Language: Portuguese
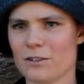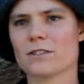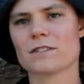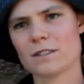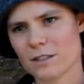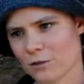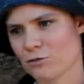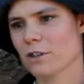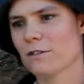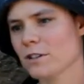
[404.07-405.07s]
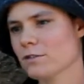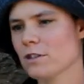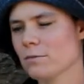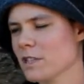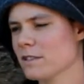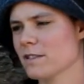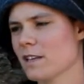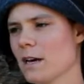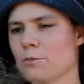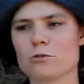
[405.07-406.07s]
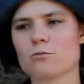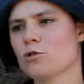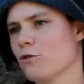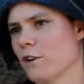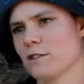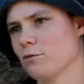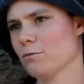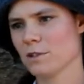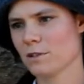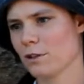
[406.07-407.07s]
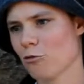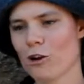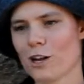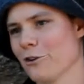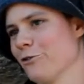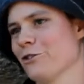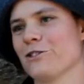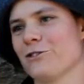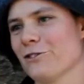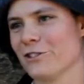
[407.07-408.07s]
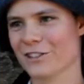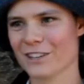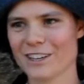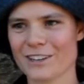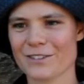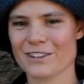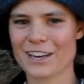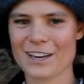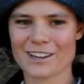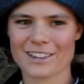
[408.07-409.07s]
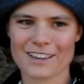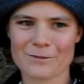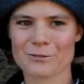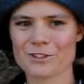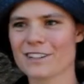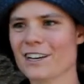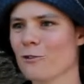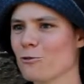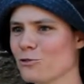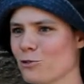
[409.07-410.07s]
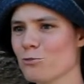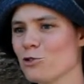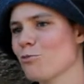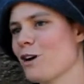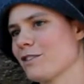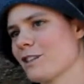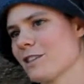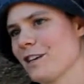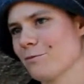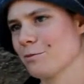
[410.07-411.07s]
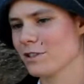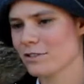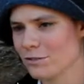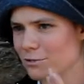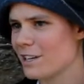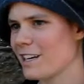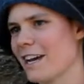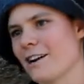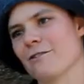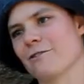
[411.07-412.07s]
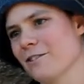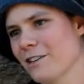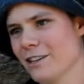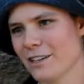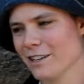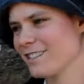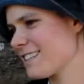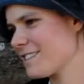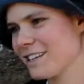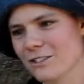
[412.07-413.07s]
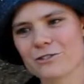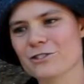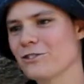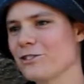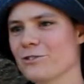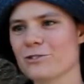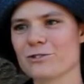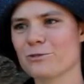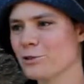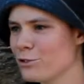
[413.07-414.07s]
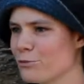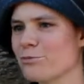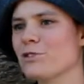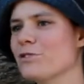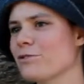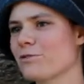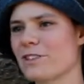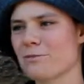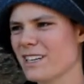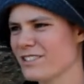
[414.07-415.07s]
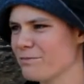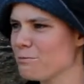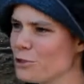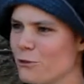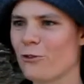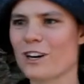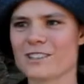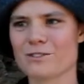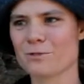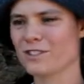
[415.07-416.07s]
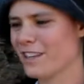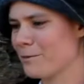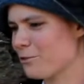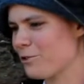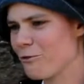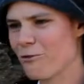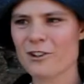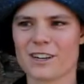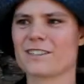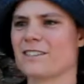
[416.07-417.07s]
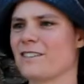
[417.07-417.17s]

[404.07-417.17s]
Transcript: Sim, os cavalos são animais que se adaptam muito facilmente a qualquer condições. É, é até por isso que alguns são muito maltratados, porque eles nunca negam. Eles aceitam as condições, são muito submissos, são animais muito fáceis porque se adaptam a qualquer